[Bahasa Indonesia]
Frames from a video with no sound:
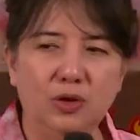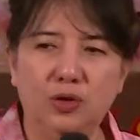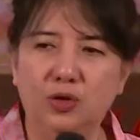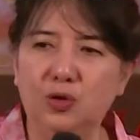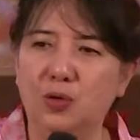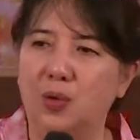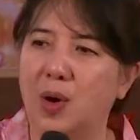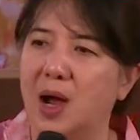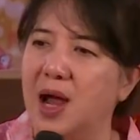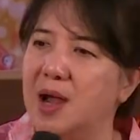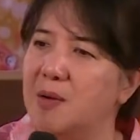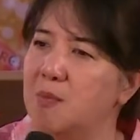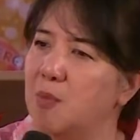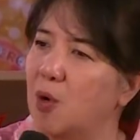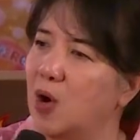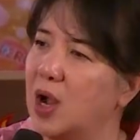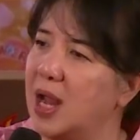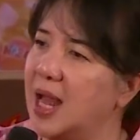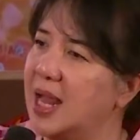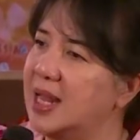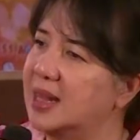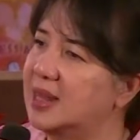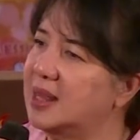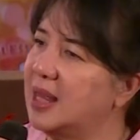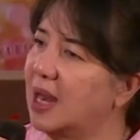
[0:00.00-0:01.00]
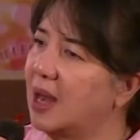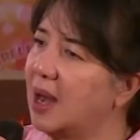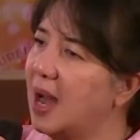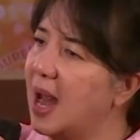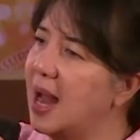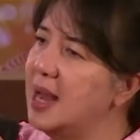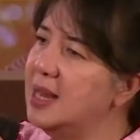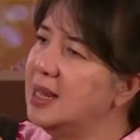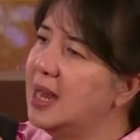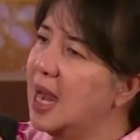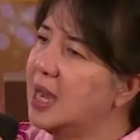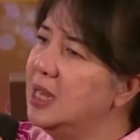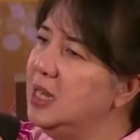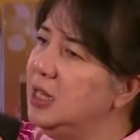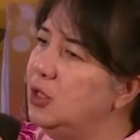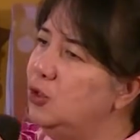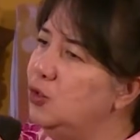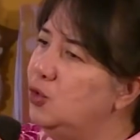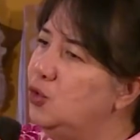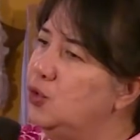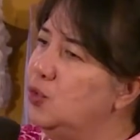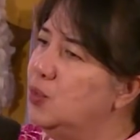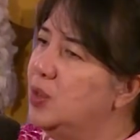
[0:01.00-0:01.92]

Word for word: Tuhan mulai terangkan itu